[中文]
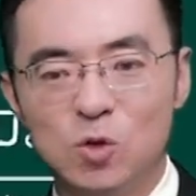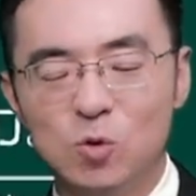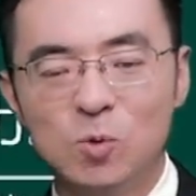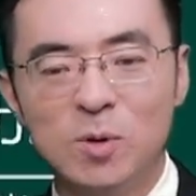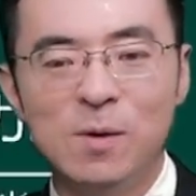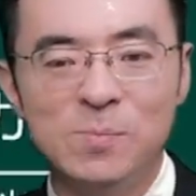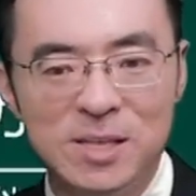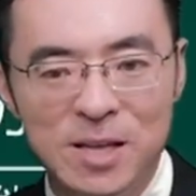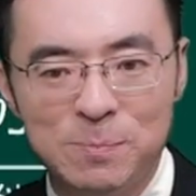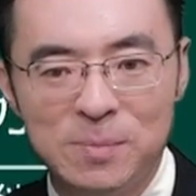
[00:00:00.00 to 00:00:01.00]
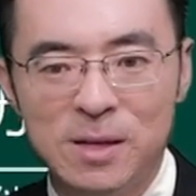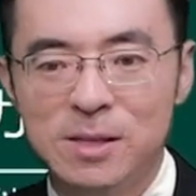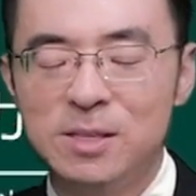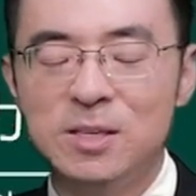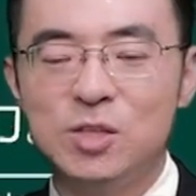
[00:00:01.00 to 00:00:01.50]
初中刚毕业，
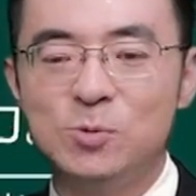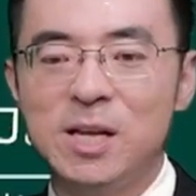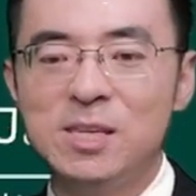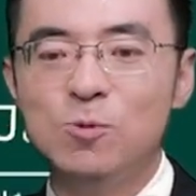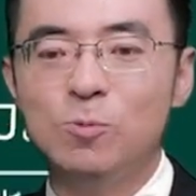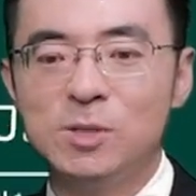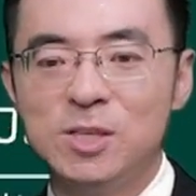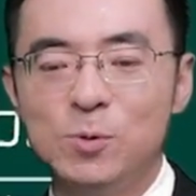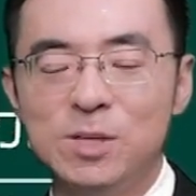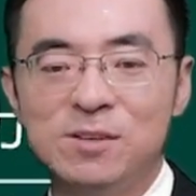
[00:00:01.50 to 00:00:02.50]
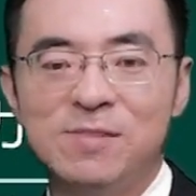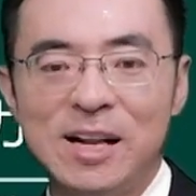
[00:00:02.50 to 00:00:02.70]
即九年义务教育已